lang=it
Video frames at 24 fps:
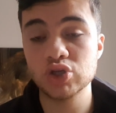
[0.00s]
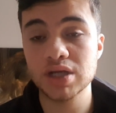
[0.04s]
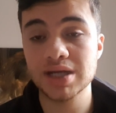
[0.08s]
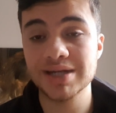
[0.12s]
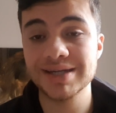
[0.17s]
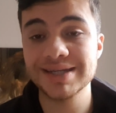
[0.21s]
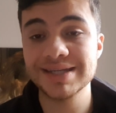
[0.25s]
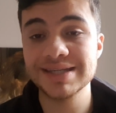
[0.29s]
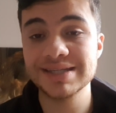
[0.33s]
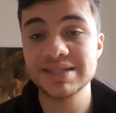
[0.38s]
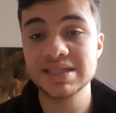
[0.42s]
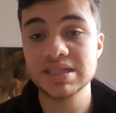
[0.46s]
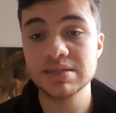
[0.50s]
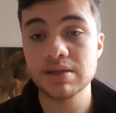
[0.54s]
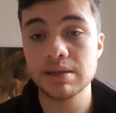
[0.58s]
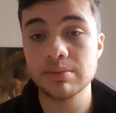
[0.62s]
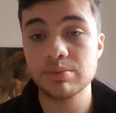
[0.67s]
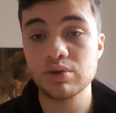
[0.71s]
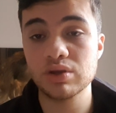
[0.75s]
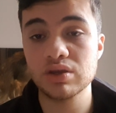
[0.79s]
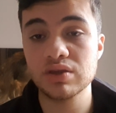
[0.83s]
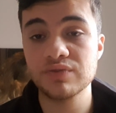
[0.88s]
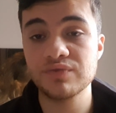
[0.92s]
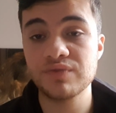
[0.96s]
grandissima
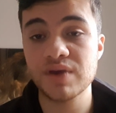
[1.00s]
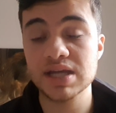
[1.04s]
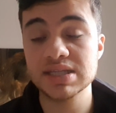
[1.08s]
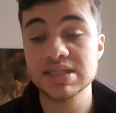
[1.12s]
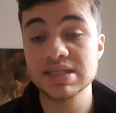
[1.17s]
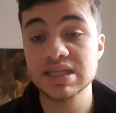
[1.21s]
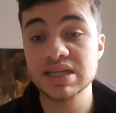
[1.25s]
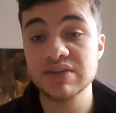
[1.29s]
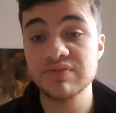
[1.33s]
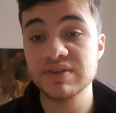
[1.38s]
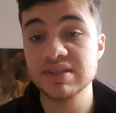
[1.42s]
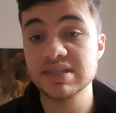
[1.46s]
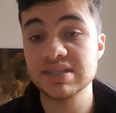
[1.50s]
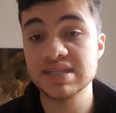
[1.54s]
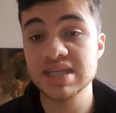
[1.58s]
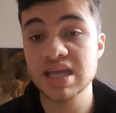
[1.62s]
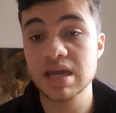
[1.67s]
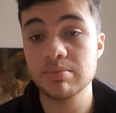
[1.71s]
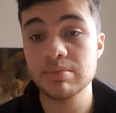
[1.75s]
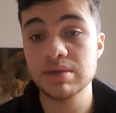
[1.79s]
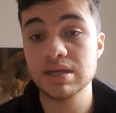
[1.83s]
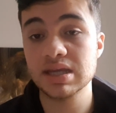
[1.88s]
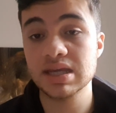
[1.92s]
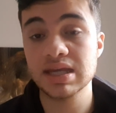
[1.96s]
poi fase
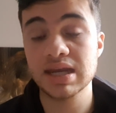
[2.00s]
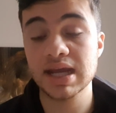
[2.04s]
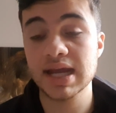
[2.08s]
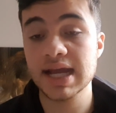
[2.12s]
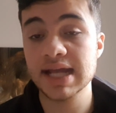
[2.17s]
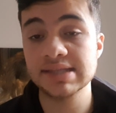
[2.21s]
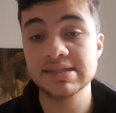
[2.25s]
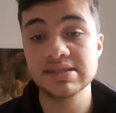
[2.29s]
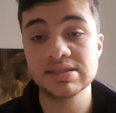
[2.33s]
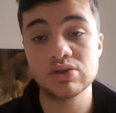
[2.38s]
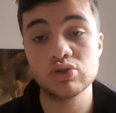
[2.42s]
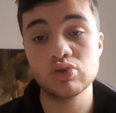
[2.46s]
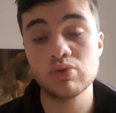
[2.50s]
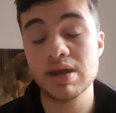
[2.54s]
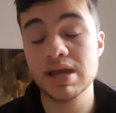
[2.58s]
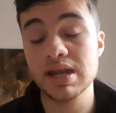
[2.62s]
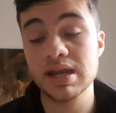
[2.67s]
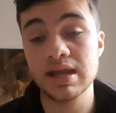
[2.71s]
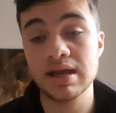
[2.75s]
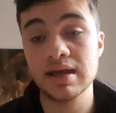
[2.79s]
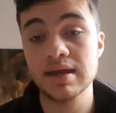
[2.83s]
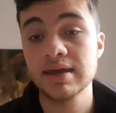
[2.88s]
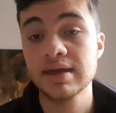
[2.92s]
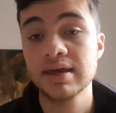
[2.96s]
difensiva, perché ragazzi
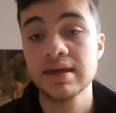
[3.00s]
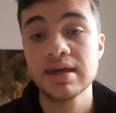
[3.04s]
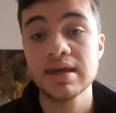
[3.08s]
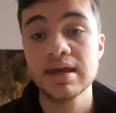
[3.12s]
Rovella